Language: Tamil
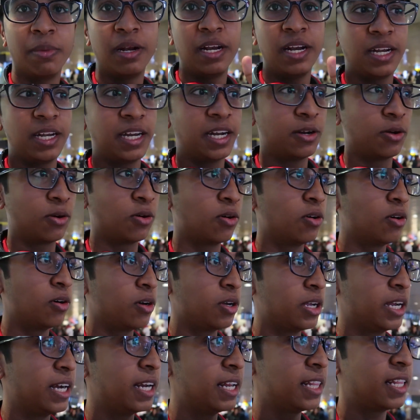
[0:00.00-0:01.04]
மினிட் எடுக்கும்
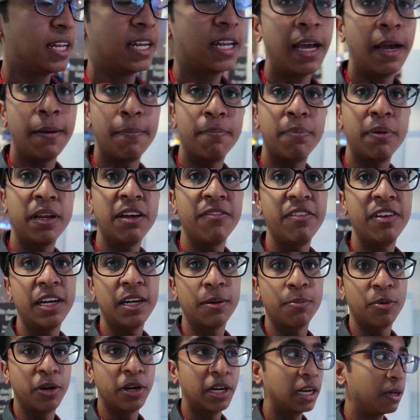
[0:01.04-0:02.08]
எடுத்துகிட்டு அப்படியே
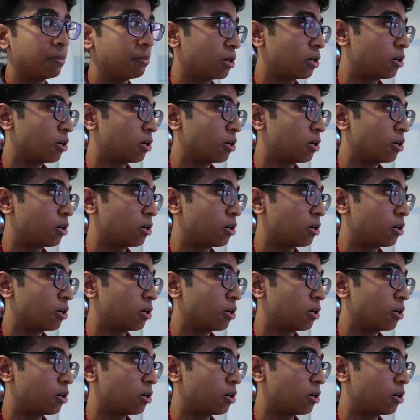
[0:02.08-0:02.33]
வீட்டுக்கு போயிடலாம்